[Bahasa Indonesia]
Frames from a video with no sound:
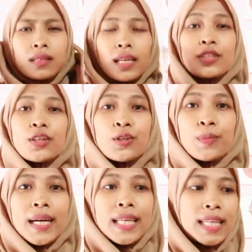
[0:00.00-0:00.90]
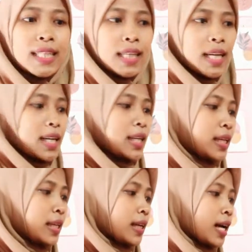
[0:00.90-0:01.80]
lanjut untuk paket yang
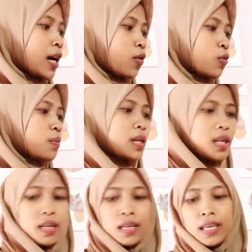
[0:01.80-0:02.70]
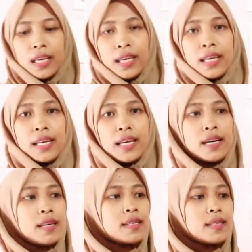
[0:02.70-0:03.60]
terakhir aku beli ini
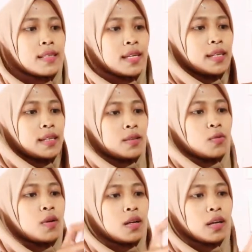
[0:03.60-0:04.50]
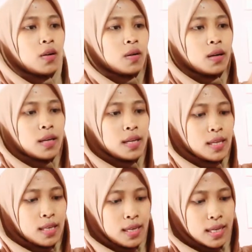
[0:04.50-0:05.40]
guys jadi ini tuh wall decor deh
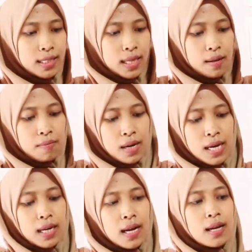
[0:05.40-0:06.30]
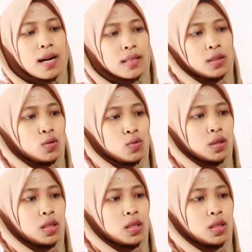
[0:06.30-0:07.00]
sama rak gantung